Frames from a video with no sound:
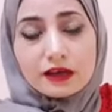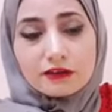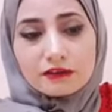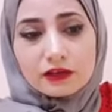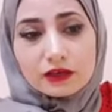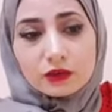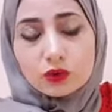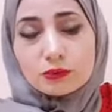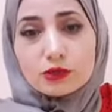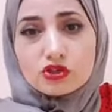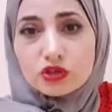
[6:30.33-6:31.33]
فكل
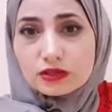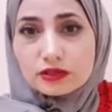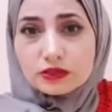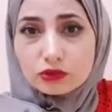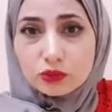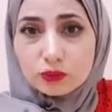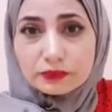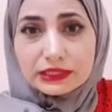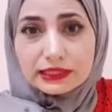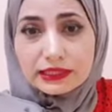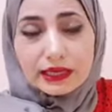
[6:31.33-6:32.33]
ما شخص يطلب
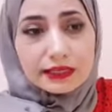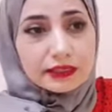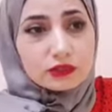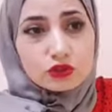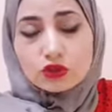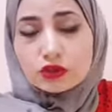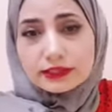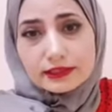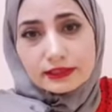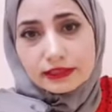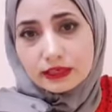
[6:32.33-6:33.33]
مني أحير شلون
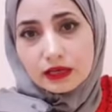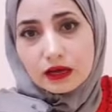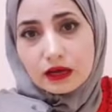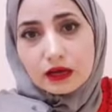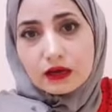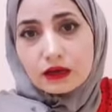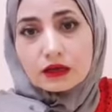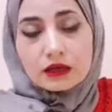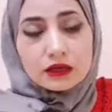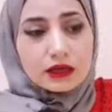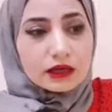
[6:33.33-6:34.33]
أدز لياها
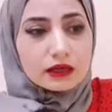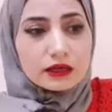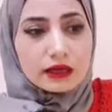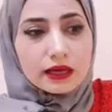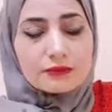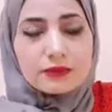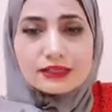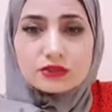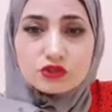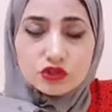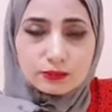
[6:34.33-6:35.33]
آه، على
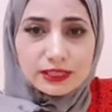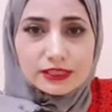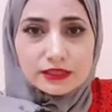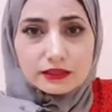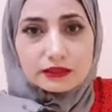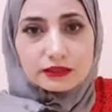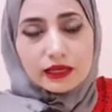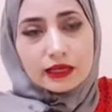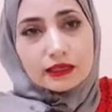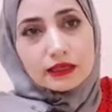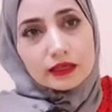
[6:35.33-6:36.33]
الماسنجر ما يصير على